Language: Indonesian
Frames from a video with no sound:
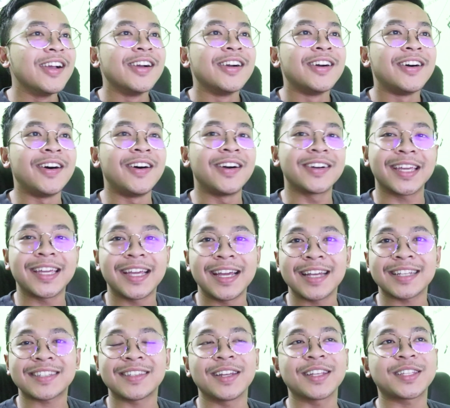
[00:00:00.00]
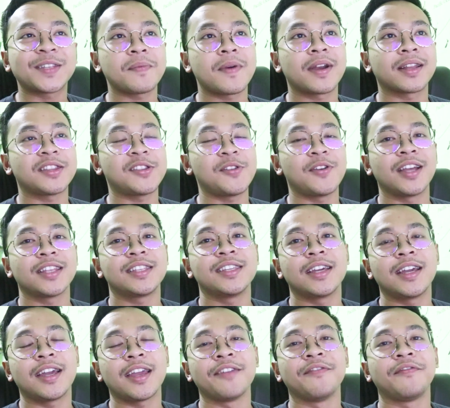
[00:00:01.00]
Oke okay, guys, jadi seperti itu
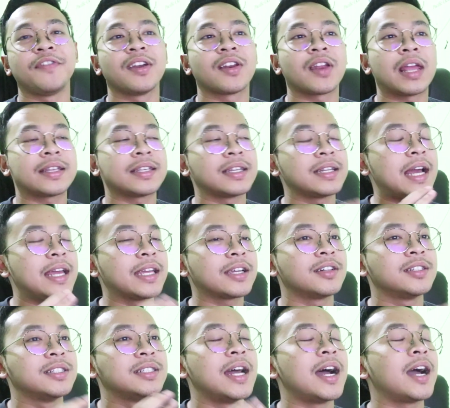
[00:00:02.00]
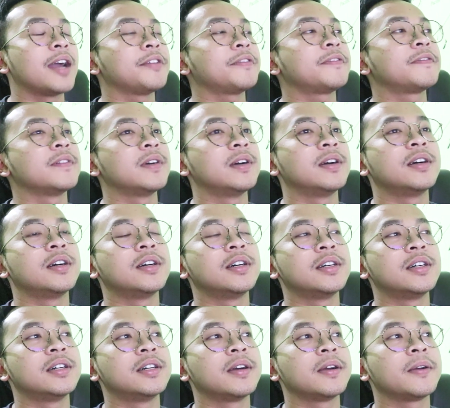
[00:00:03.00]
aja MV reaction Icon Dive.
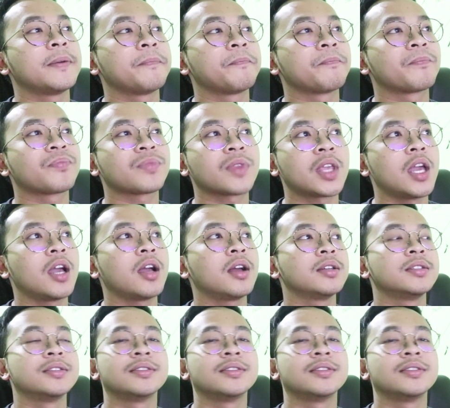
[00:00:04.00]
Uh, ya, yeah.